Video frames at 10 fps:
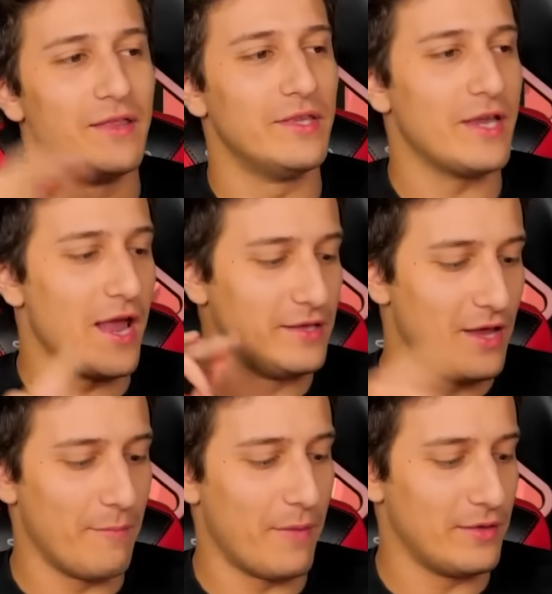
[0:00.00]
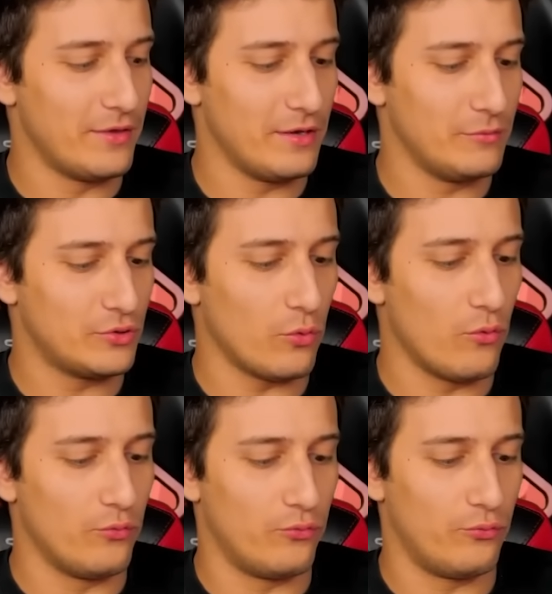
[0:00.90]
yendik. En yan bendeymiş.
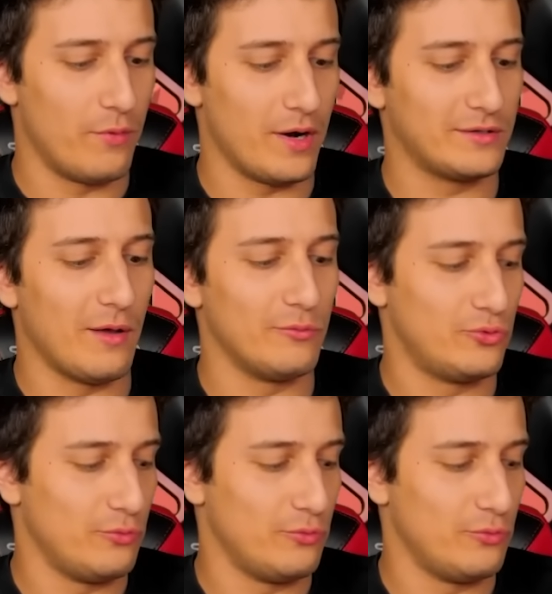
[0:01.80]
Of bak tam